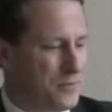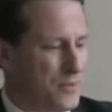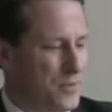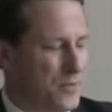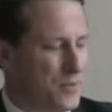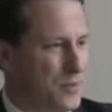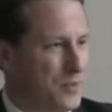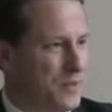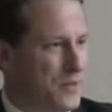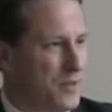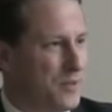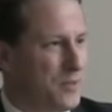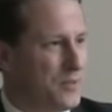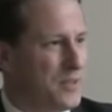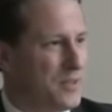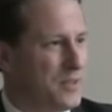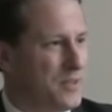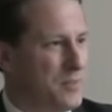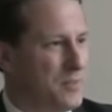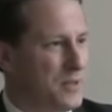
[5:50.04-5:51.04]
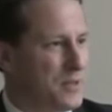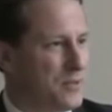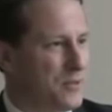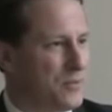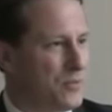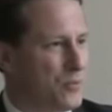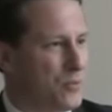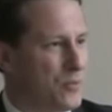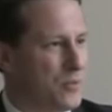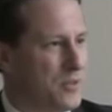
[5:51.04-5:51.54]
si on peut faire rentrer des
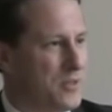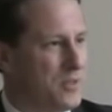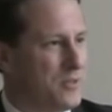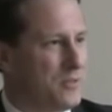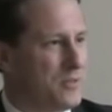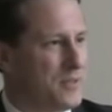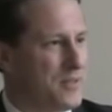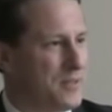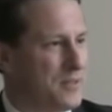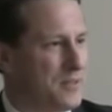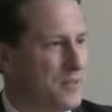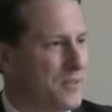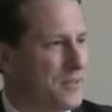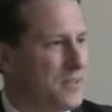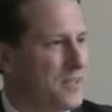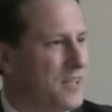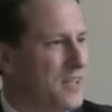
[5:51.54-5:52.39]
personnes qu'on connaît dans le secteur,